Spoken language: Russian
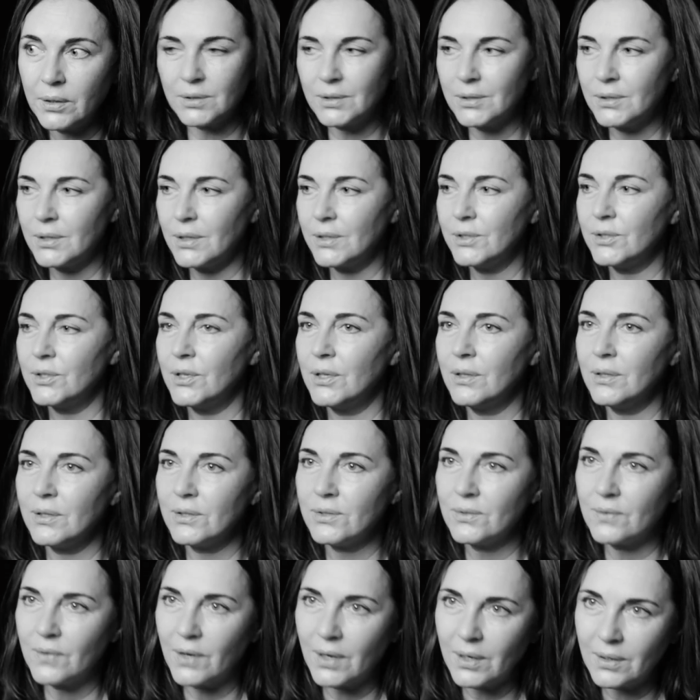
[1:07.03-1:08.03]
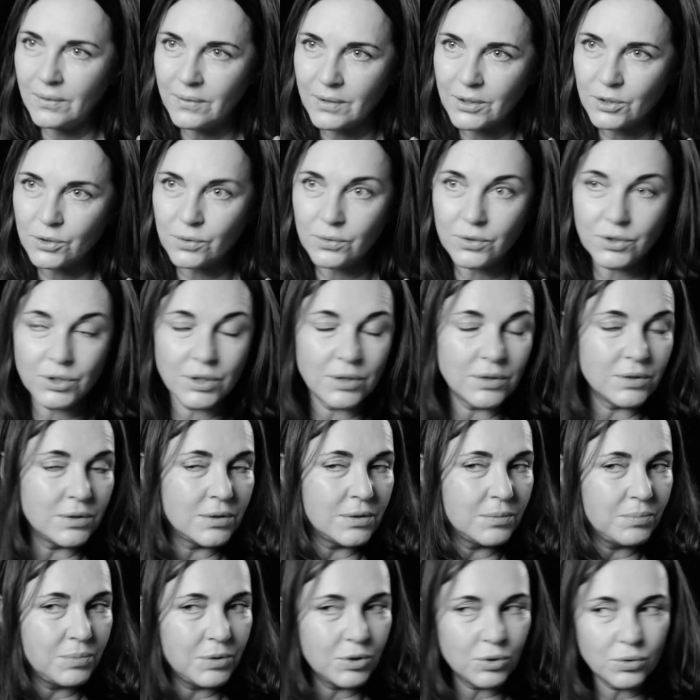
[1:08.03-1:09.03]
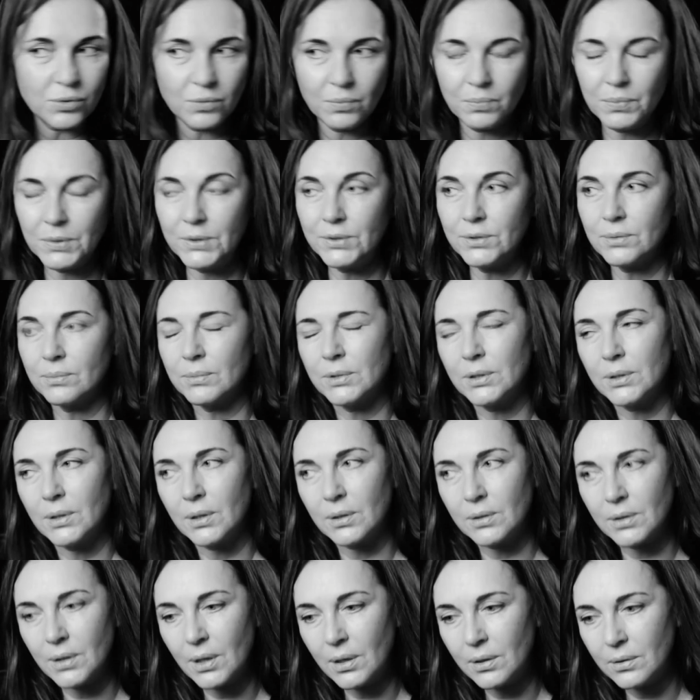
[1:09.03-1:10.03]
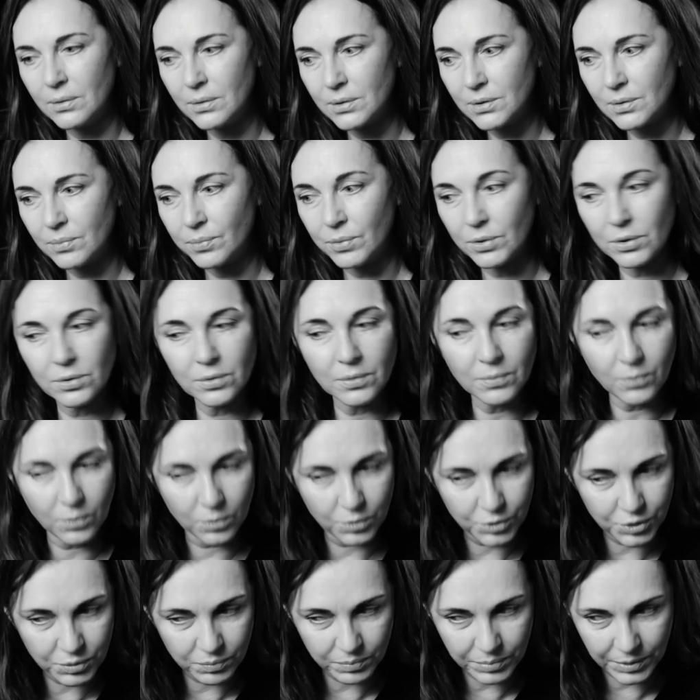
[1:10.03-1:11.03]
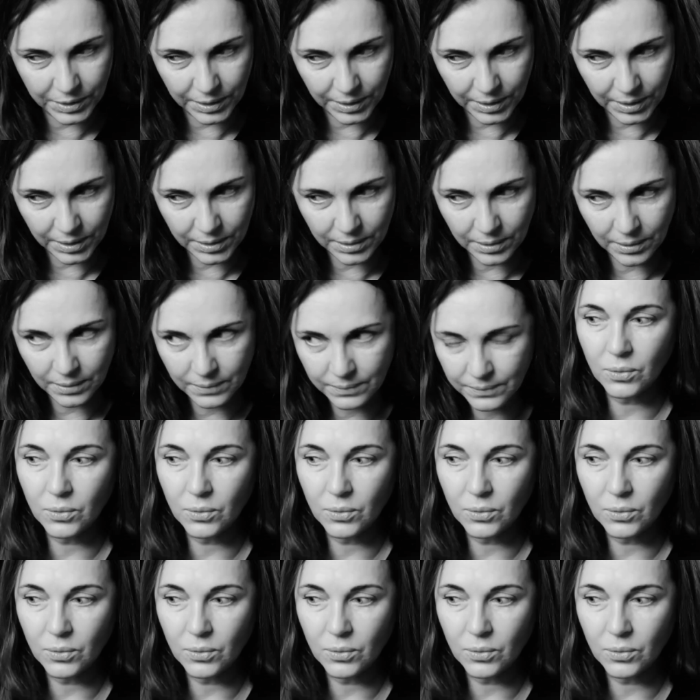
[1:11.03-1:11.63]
Анастасии назвали вашу честь, пишут письма и так далее. До сих пор это очень приятно.